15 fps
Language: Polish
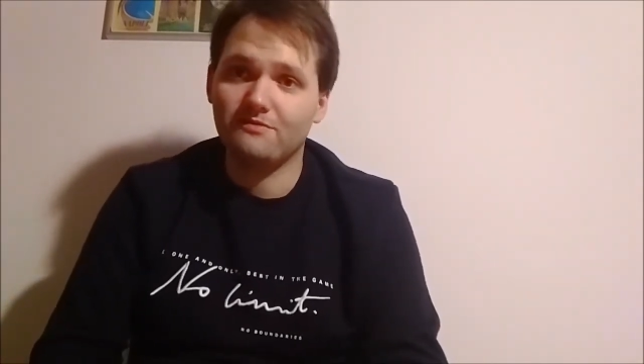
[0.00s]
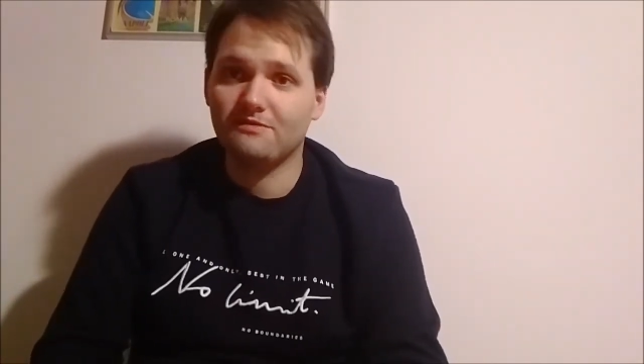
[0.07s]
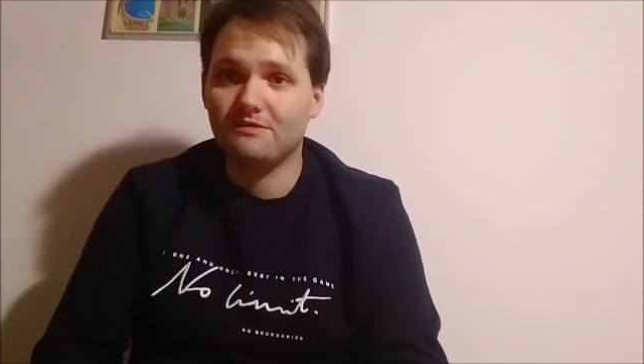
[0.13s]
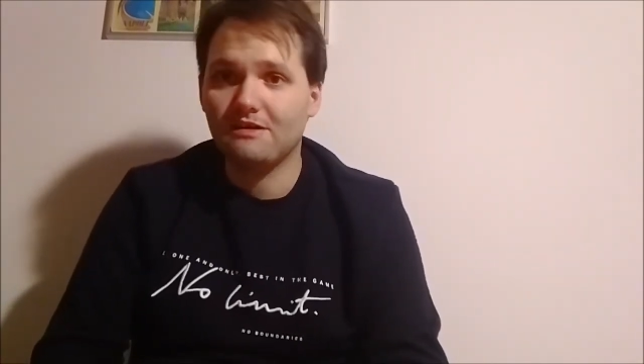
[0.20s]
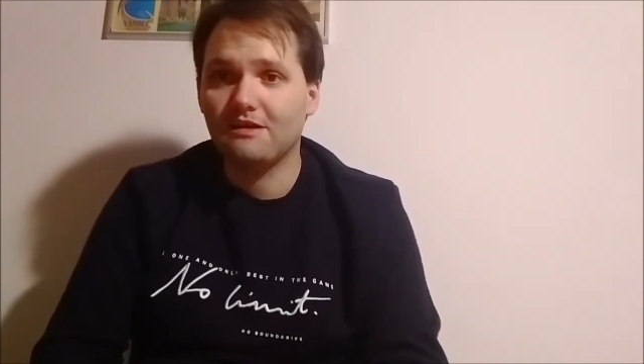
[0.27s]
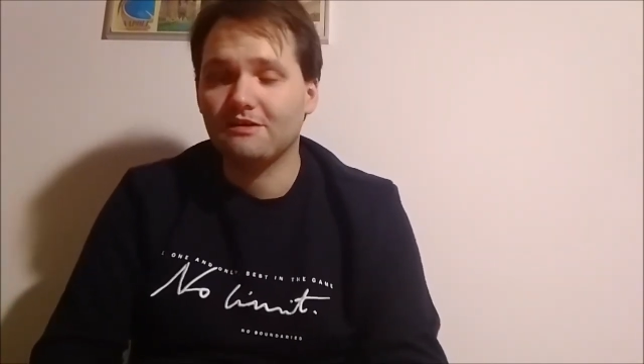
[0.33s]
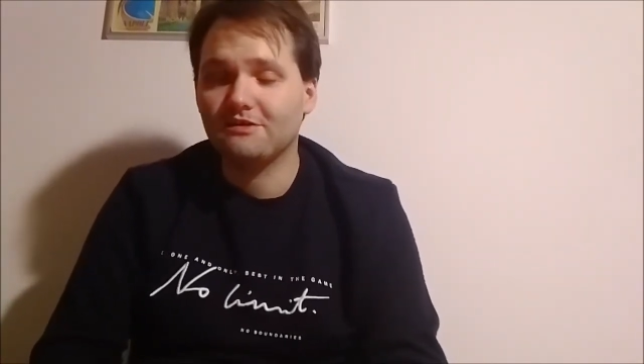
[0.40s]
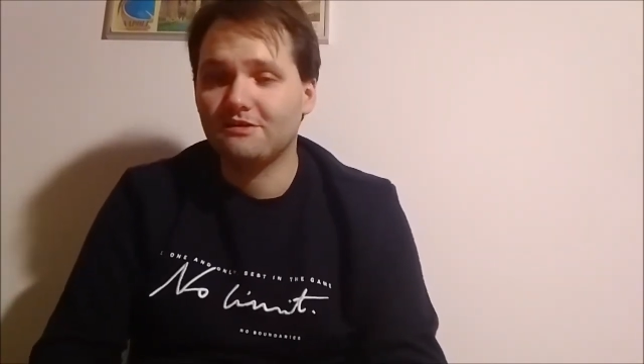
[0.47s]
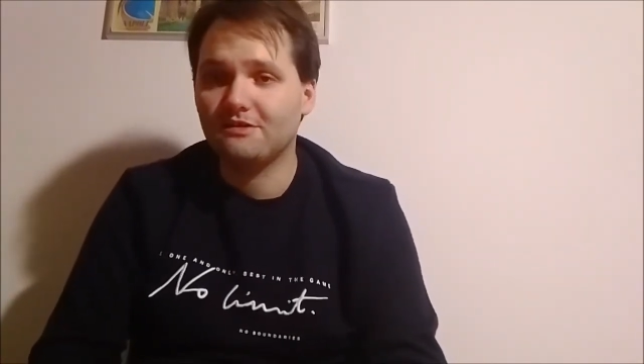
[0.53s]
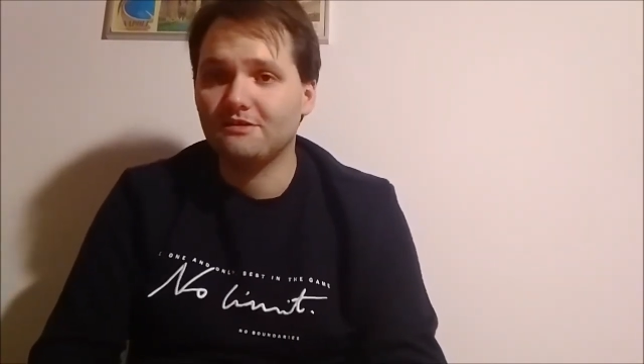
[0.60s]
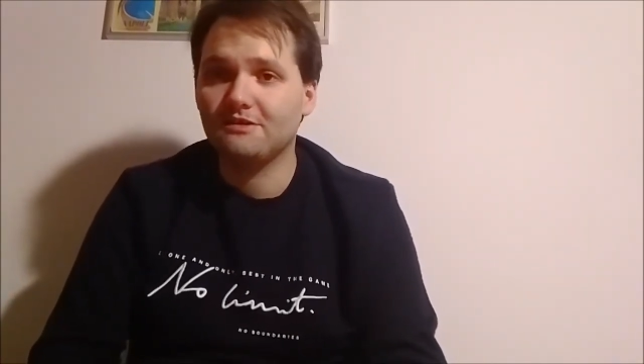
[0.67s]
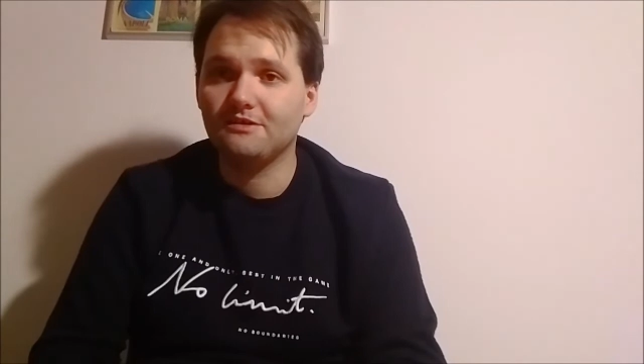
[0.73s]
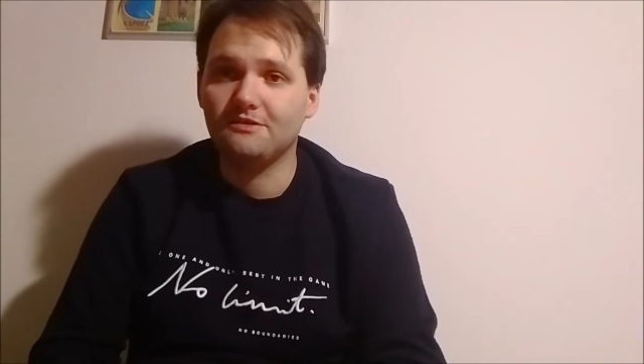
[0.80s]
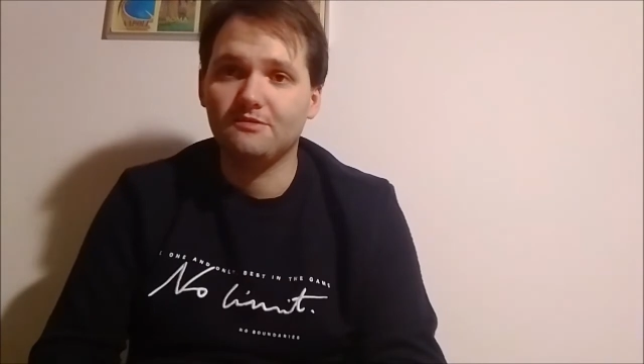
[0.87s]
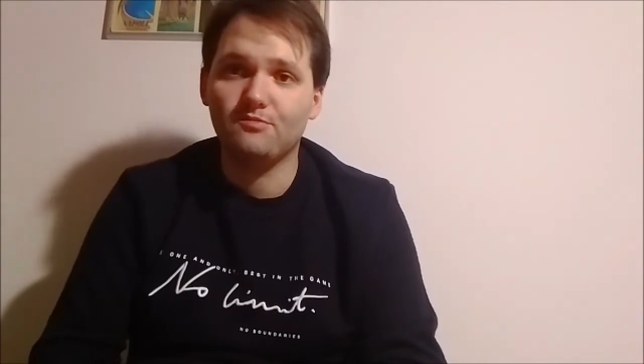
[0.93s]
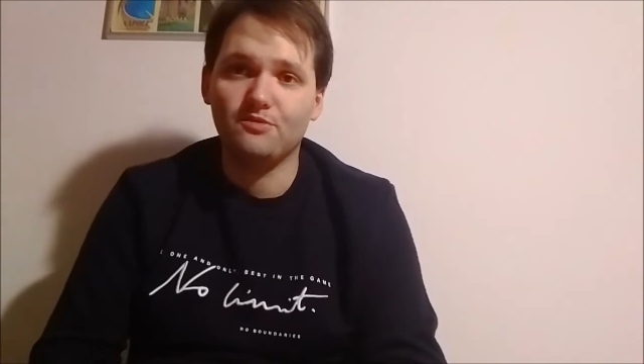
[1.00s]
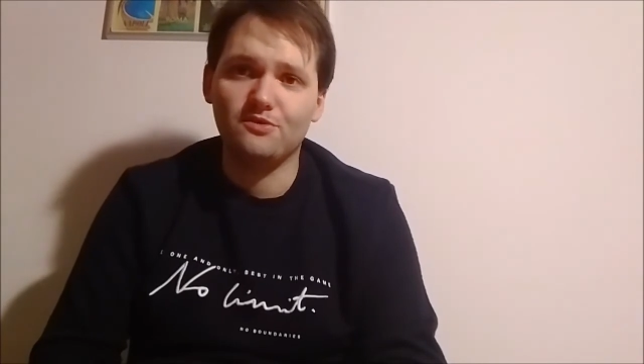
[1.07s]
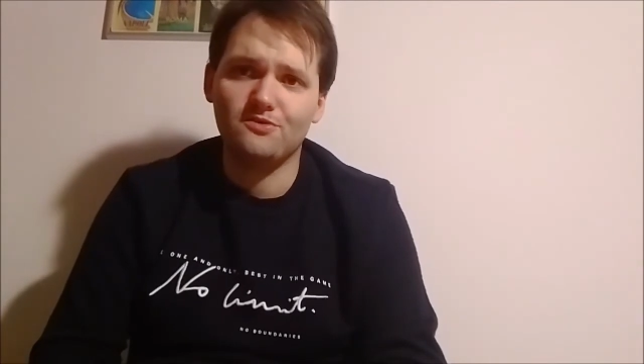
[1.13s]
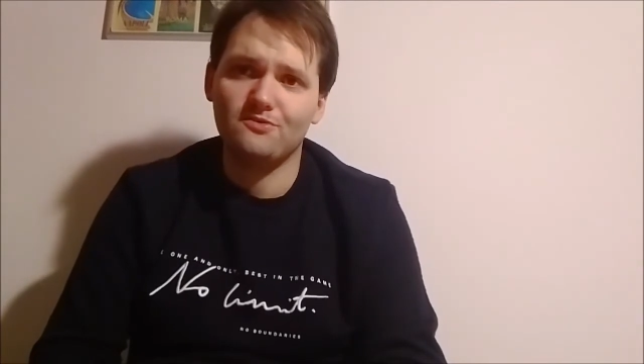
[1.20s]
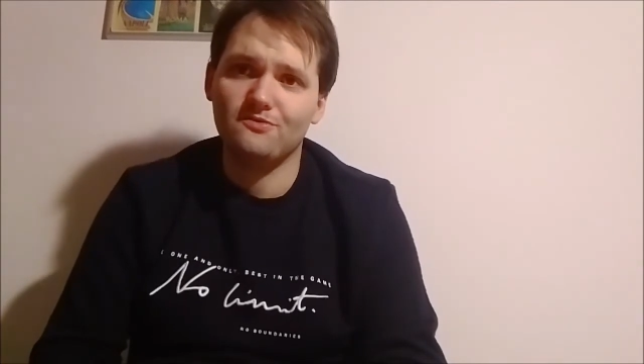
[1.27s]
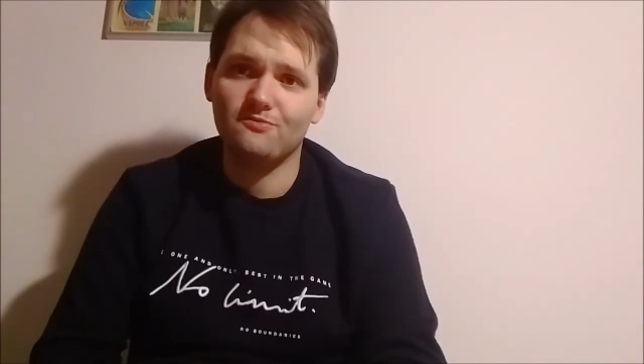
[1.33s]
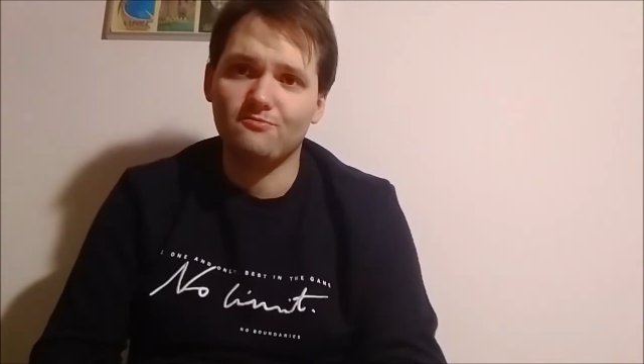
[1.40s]
za
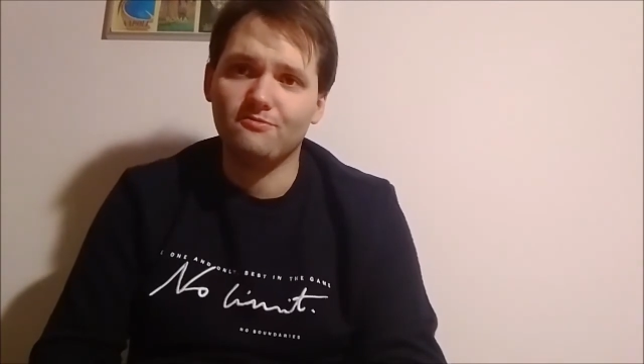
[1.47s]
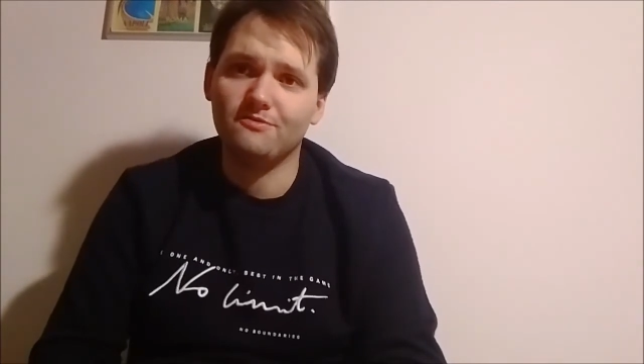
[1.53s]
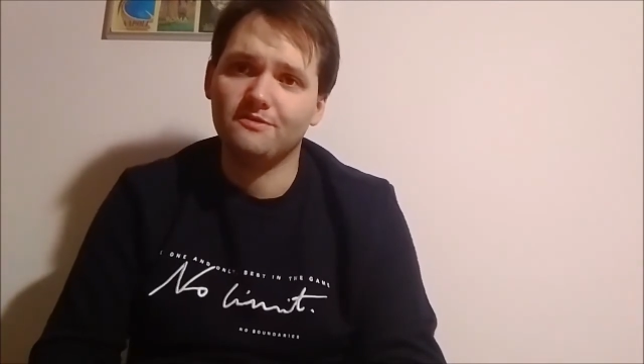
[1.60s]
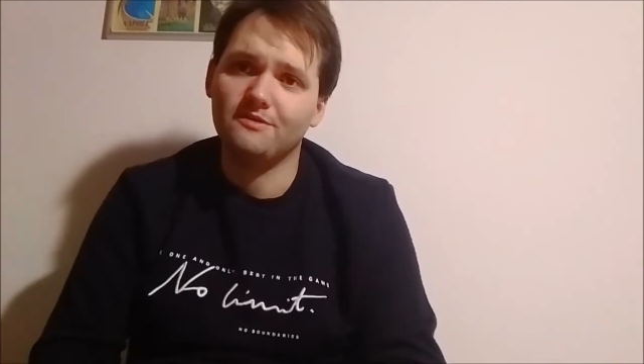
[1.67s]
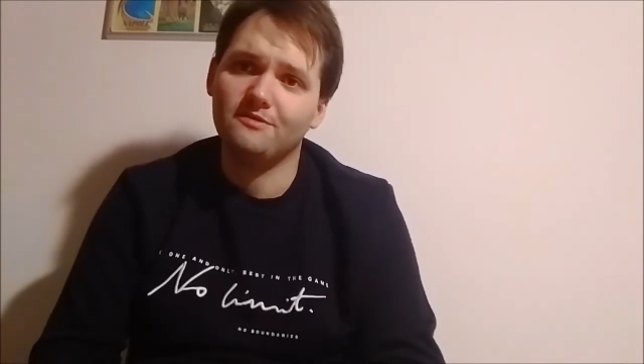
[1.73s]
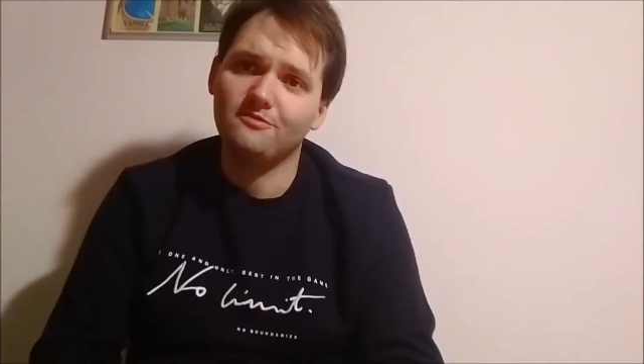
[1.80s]
40-50 zł,